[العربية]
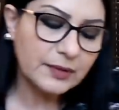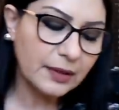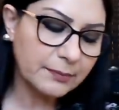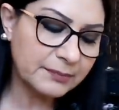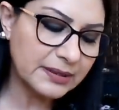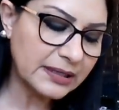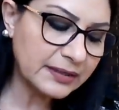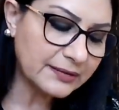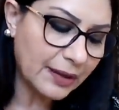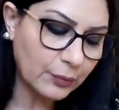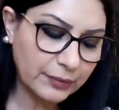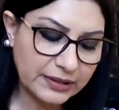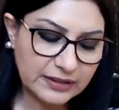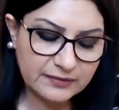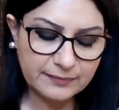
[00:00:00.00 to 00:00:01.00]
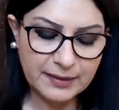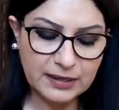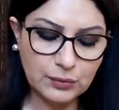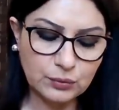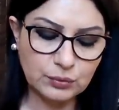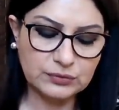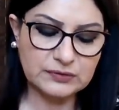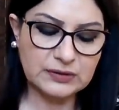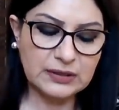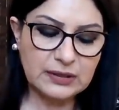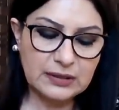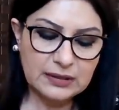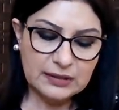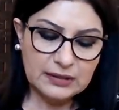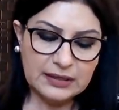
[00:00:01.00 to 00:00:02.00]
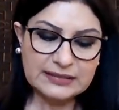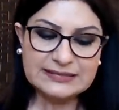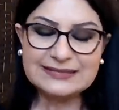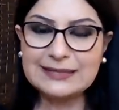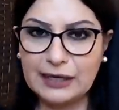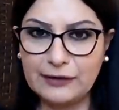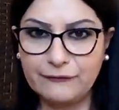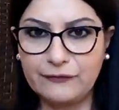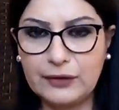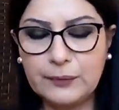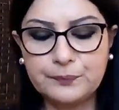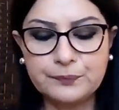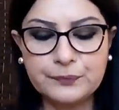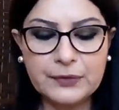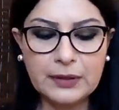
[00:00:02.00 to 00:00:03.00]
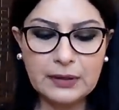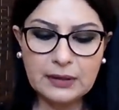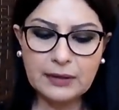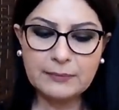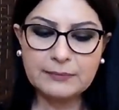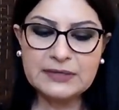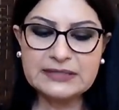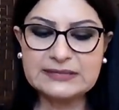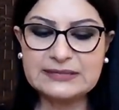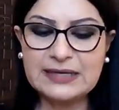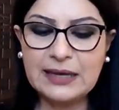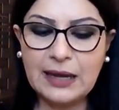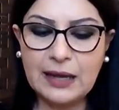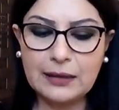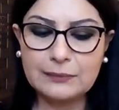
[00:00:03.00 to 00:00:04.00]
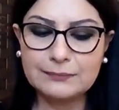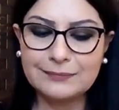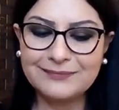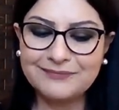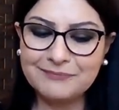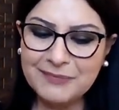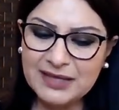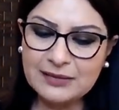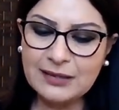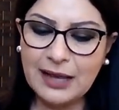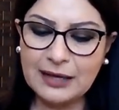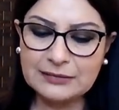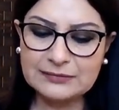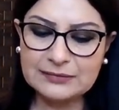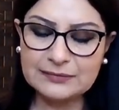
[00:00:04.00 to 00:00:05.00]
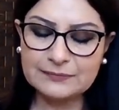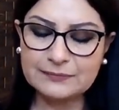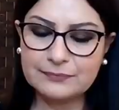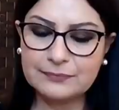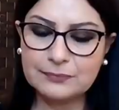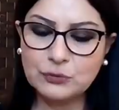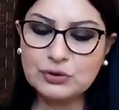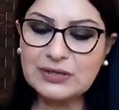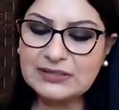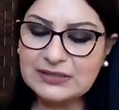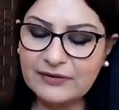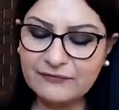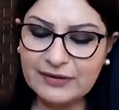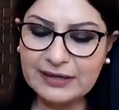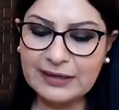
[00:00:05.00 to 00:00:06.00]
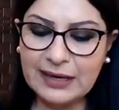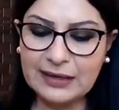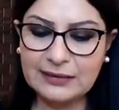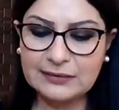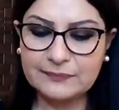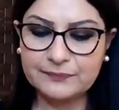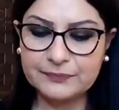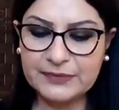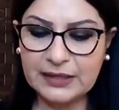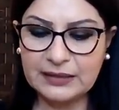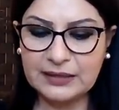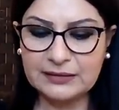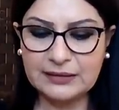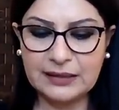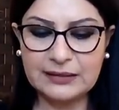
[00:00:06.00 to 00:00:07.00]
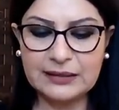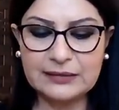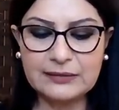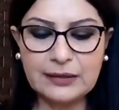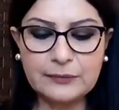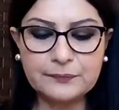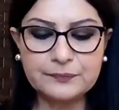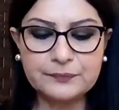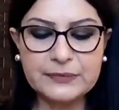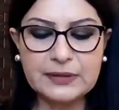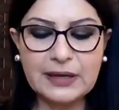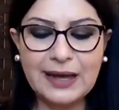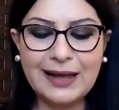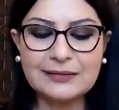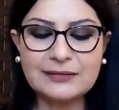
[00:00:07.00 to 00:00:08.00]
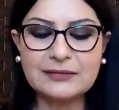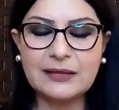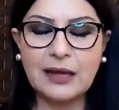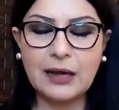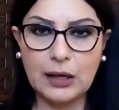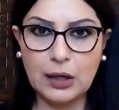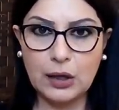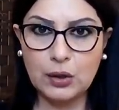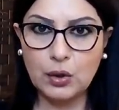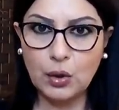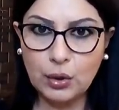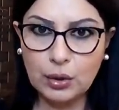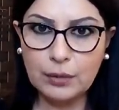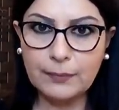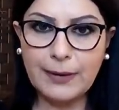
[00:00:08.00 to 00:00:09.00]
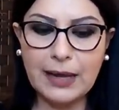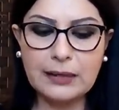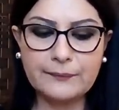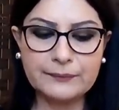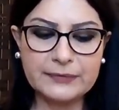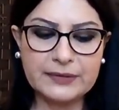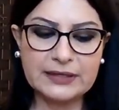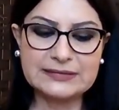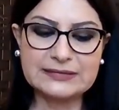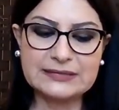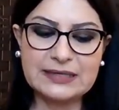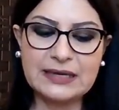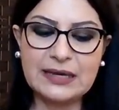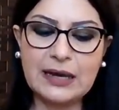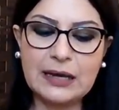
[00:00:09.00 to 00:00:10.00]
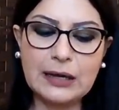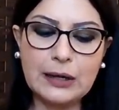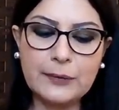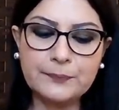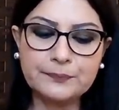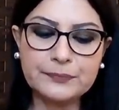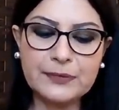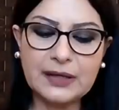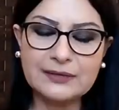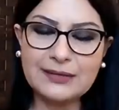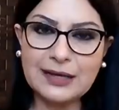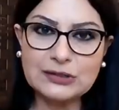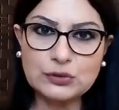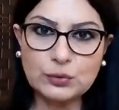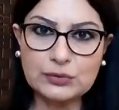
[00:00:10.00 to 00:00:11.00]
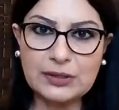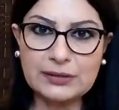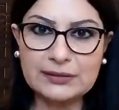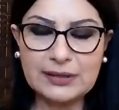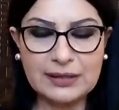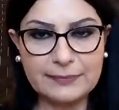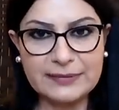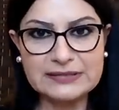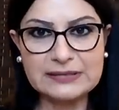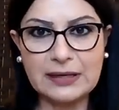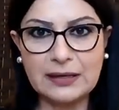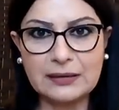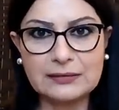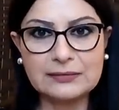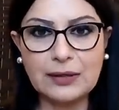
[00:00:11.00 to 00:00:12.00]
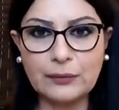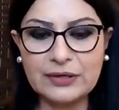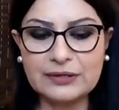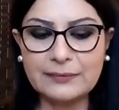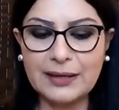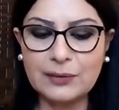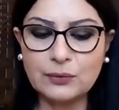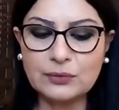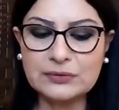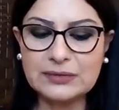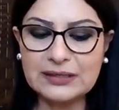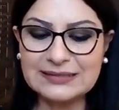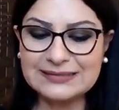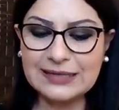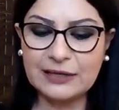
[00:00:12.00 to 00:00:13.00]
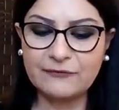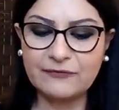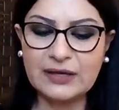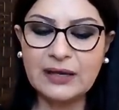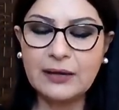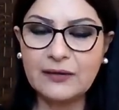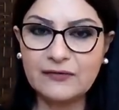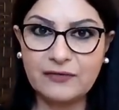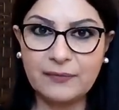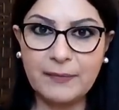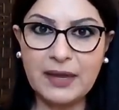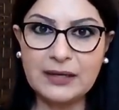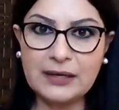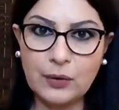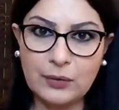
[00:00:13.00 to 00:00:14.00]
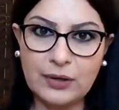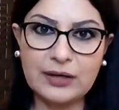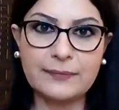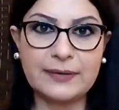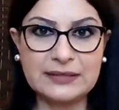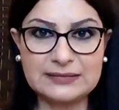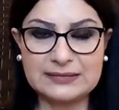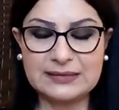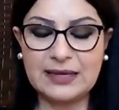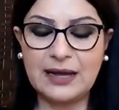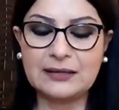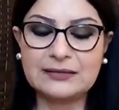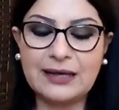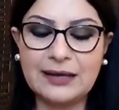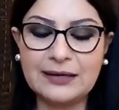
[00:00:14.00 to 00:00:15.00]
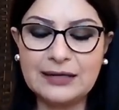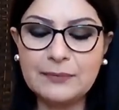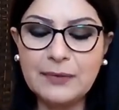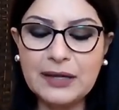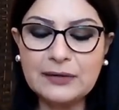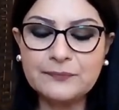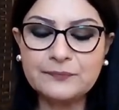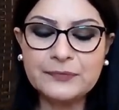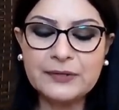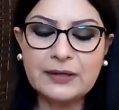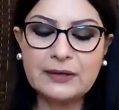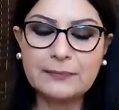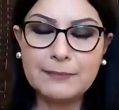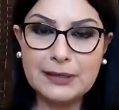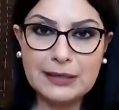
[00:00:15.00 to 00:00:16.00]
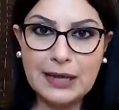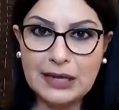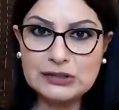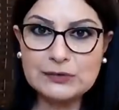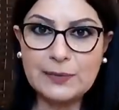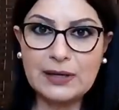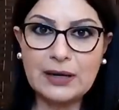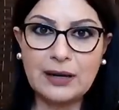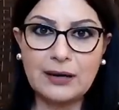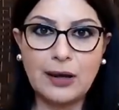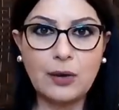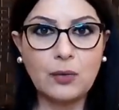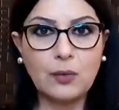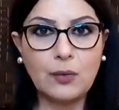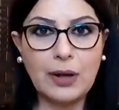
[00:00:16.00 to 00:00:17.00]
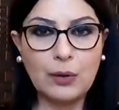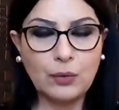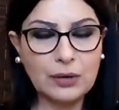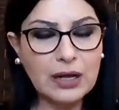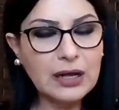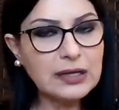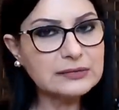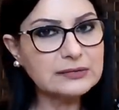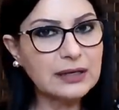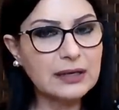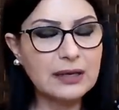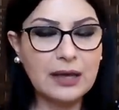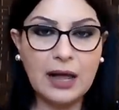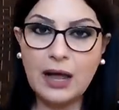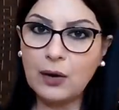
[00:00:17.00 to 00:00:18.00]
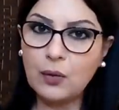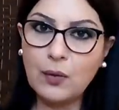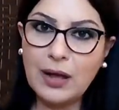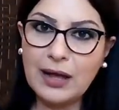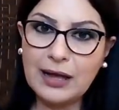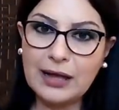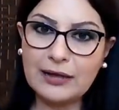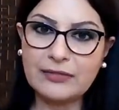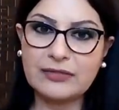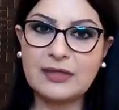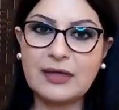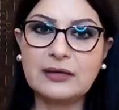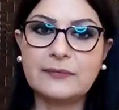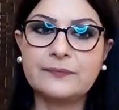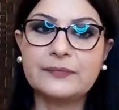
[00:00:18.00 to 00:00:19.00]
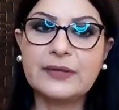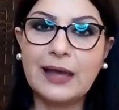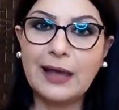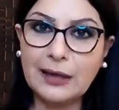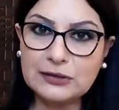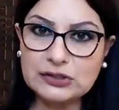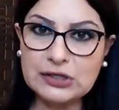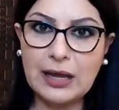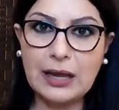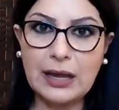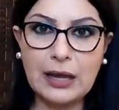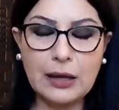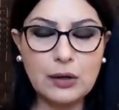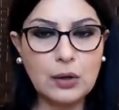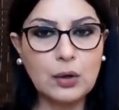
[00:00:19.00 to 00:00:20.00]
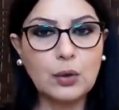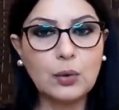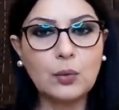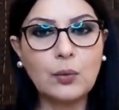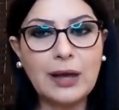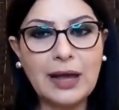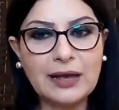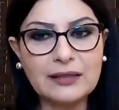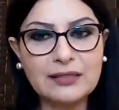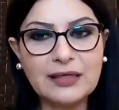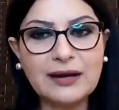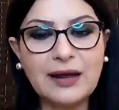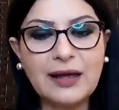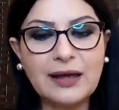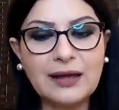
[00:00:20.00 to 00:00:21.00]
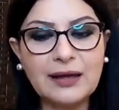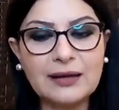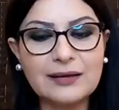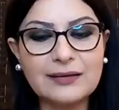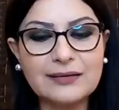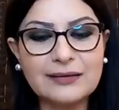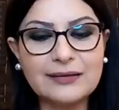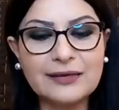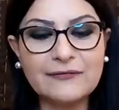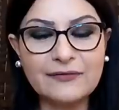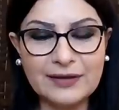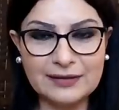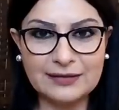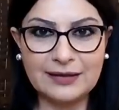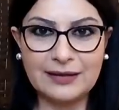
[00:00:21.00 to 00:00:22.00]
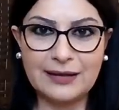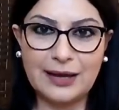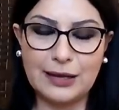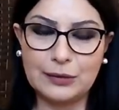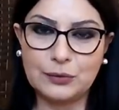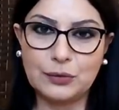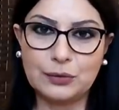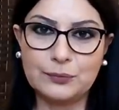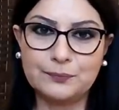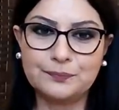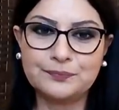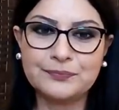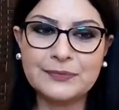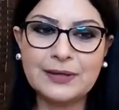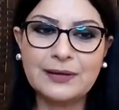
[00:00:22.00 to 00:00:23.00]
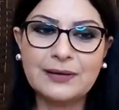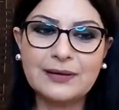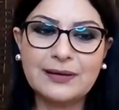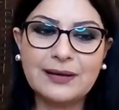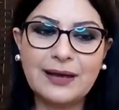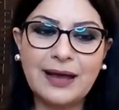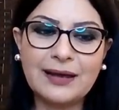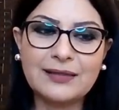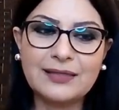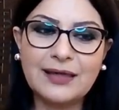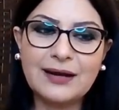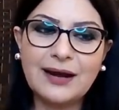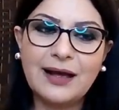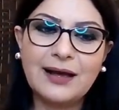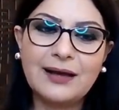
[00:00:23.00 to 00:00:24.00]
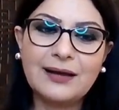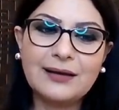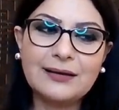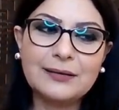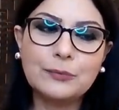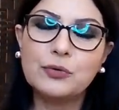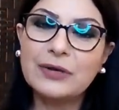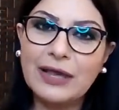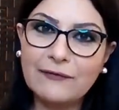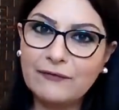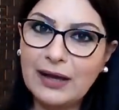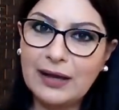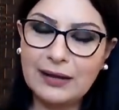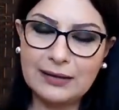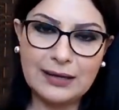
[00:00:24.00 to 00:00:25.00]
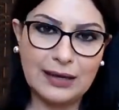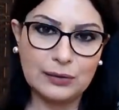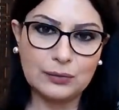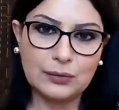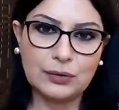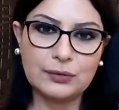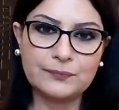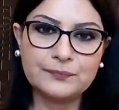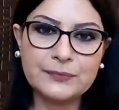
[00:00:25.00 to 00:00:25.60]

بتوقيت بيروت الصيفي من الساعة ميدنايت منتصف الليل 2 3 حتى الأربعة الساعة 11 وثلث المساء توقيت بيروت الصيفي 48 ساعة تقريبا من أجمل الأوقات أقواها حظا أنجحها وأكثرها إفادة لكم أكثرها مكافأة لكم